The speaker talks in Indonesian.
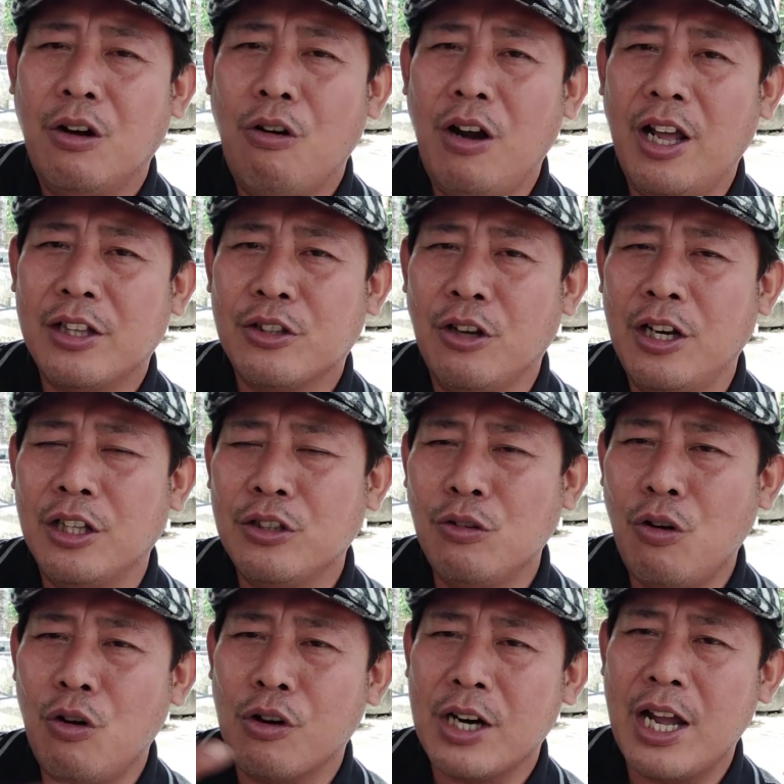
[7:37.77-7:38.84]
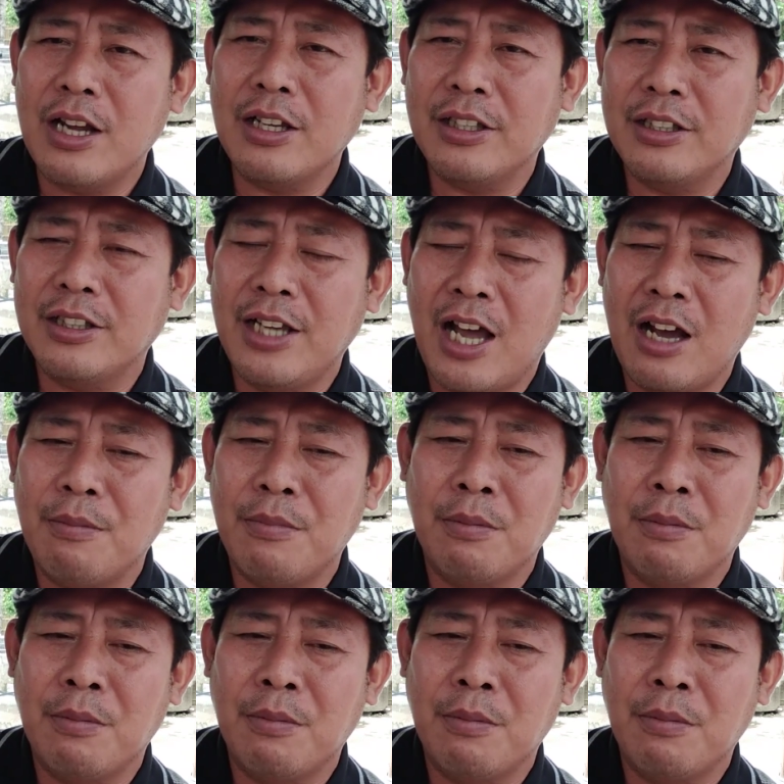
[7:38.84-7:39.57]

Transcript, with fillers: kolektor itu orang yang